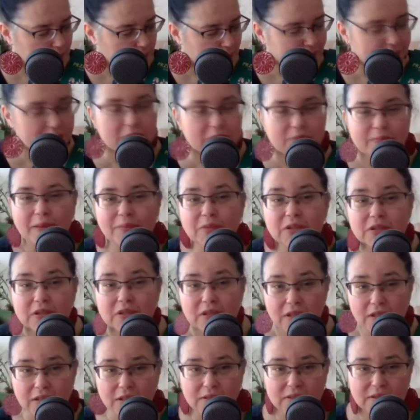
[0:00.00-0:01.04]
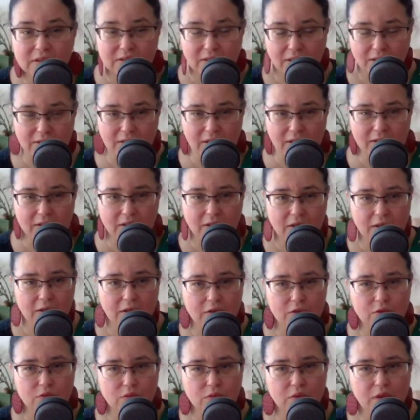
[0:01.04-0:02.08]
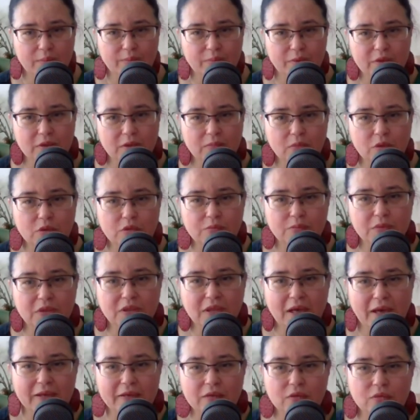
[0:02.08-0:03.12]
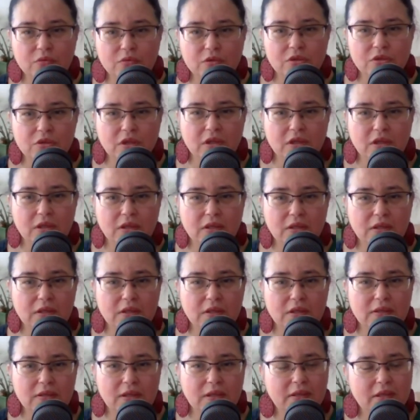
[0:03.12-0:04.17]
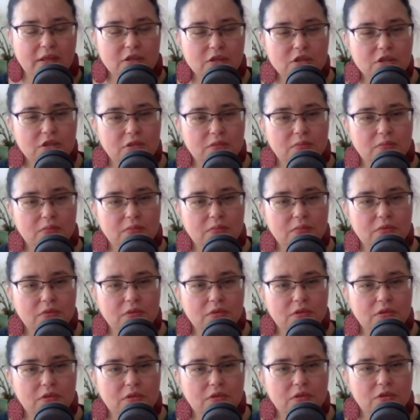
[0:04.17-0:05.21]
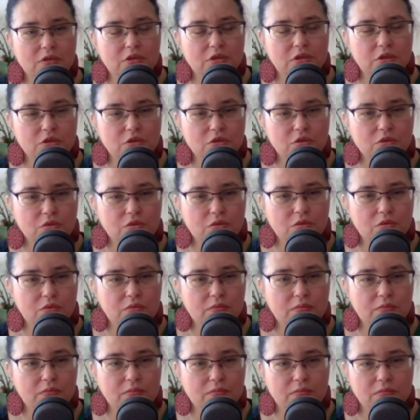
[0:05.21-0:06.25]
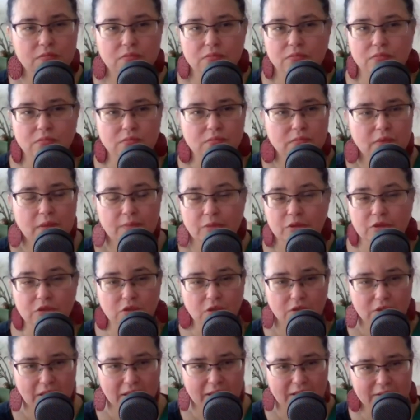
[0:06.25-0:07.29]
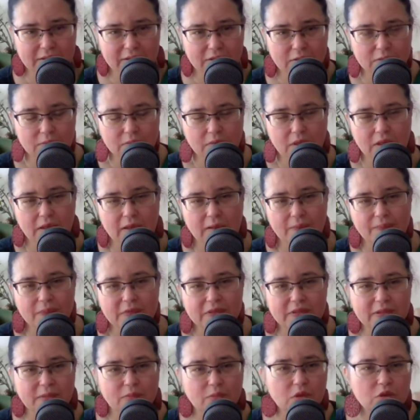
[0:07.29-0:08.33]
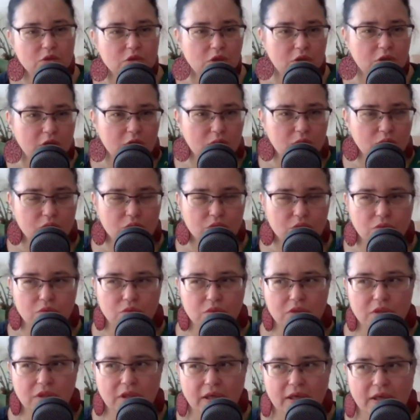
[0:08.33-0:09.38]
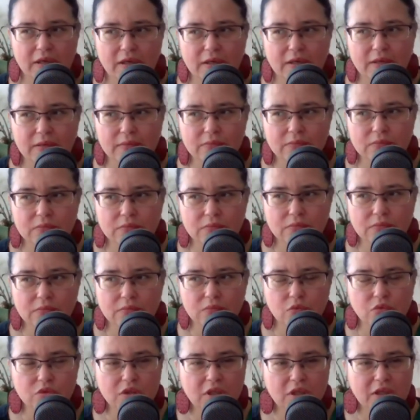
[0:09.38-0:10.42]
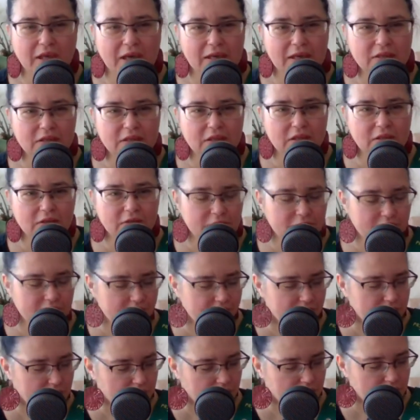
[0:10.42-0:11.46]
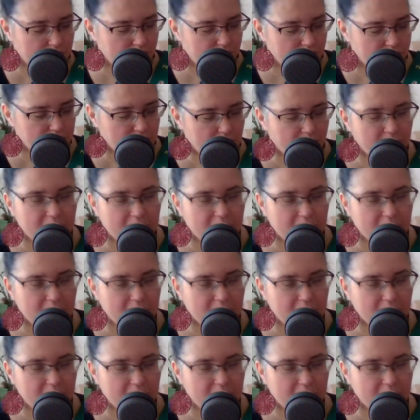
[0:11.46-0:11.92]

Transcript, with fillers: A więc mamy te strategie, które potem odbijają się na naszym e, życiu mm, emocjonalnym, zamrożone uczucia, mm, uciekanie w y, bycie